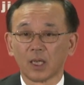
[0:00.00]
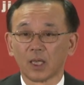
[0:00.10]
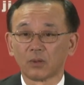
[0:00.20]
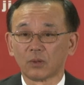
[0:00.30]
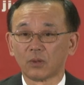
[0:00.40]

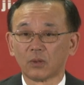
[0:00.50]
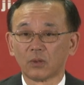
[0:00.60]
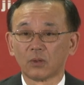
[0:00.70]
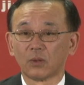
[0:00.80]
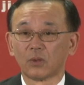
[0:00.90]
あ
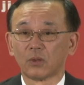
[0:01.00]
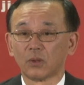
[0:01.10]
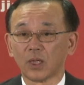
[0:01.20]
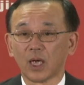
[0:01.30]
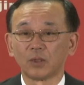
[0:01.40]

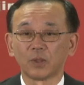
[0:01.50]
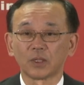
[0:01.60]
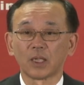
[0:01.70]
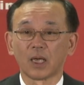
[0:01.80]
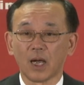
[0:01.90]
のありま
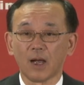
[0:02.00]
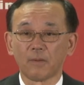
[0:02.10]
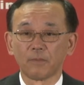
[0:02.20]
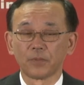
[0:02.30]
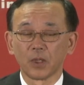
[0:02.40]
せんが
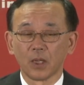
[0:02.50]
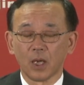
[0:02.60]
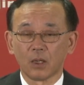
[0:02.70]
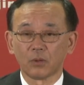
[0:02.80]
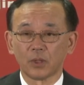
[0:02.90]

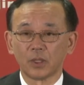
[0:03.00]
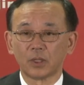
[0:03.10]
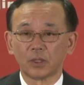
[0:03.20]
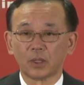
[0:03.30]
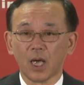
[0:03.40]
あの
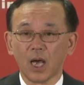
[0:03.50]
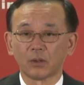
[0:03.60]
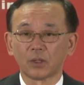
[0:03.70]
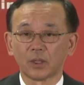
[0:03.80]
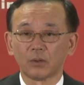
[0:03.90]
あ
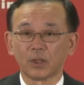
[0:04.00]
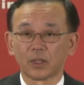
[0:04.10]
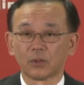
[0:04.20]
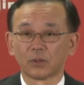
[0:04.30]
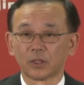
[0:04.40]
る程度は
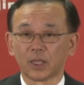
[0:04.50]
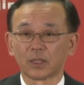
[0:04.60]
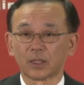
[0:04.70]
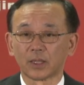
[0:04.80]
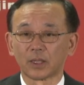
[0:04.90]
議論になっ
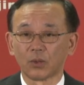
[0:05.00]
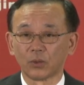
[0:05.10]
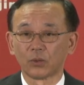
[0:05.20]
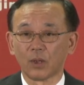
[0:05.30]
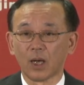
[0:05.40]
たんだろ
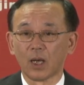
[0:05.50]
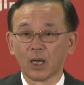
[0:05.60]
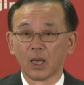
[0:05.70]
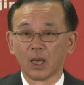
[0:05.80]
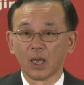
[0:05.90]
うとは
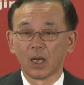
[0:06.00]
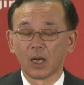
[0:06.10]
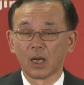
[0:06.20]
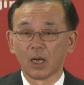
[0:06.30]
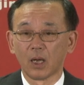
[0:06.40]

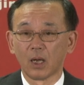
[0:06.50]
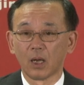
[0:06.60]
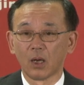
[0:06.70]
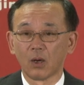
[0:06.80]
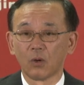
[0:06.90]

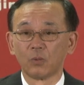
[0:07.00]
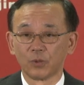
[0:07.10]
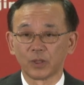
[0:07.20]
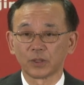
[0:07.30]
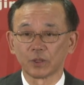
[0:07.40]
思
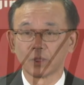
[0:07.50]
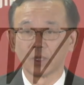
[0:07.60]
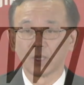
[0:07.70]
います。